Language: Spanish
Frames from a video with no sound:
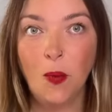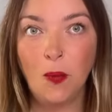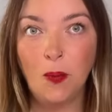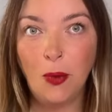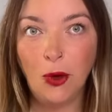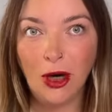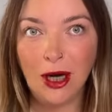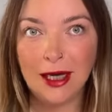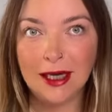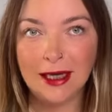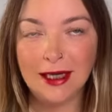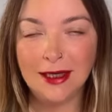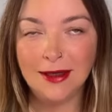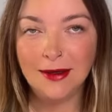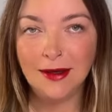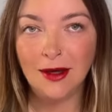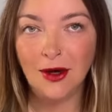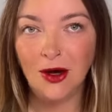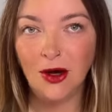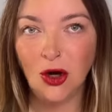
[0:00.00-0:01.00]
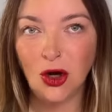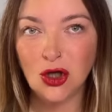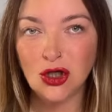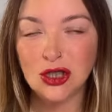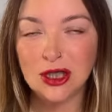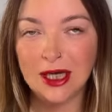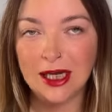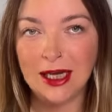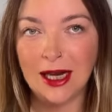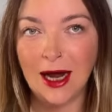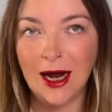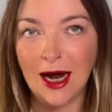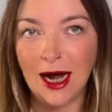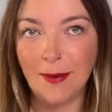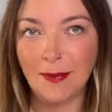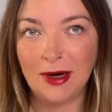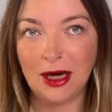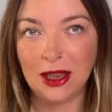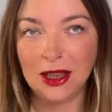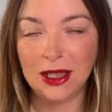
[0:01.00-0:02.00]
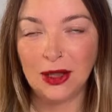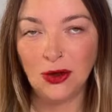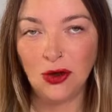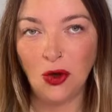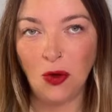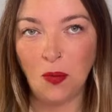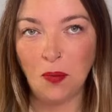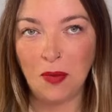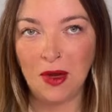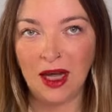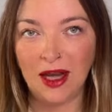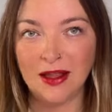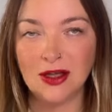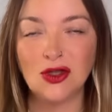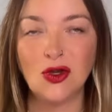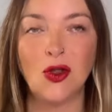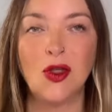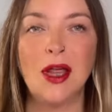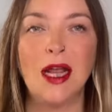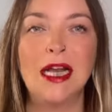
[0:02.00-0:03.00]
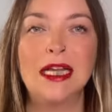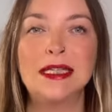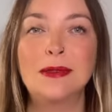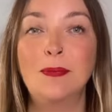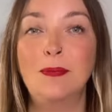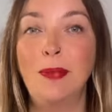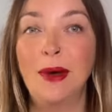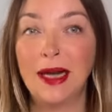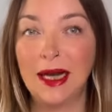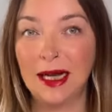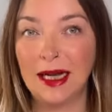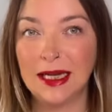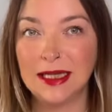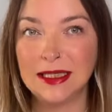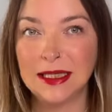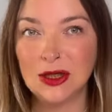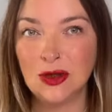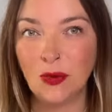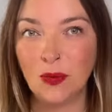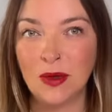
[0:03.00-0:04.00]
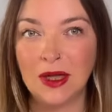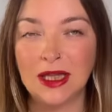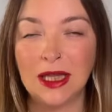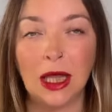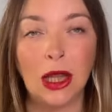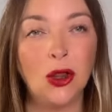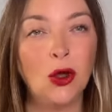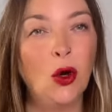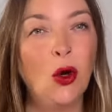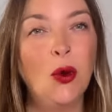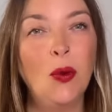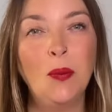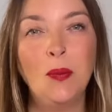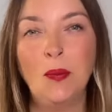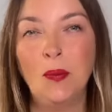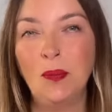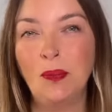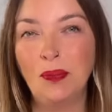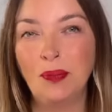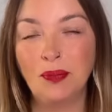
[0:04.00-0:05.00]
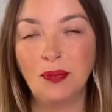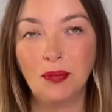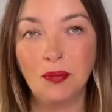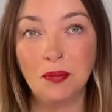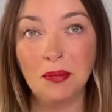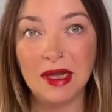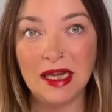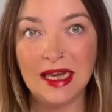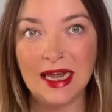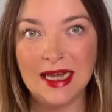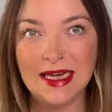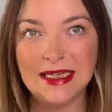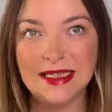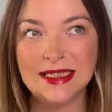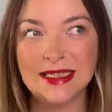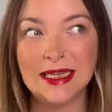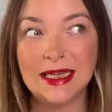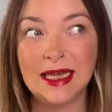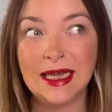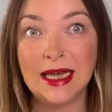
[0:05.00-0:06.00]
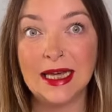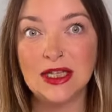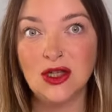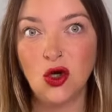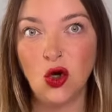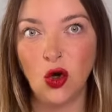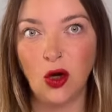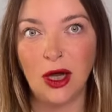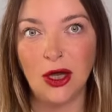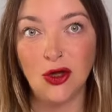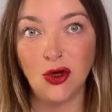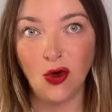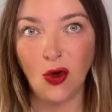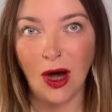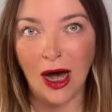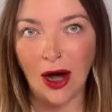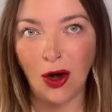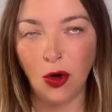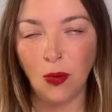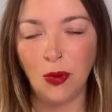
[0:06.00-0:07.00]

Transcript: Por aquí os irán apareciendo mis redes sociales para que le echéis un vistazo, mm, miréis qué es lo que yo hago.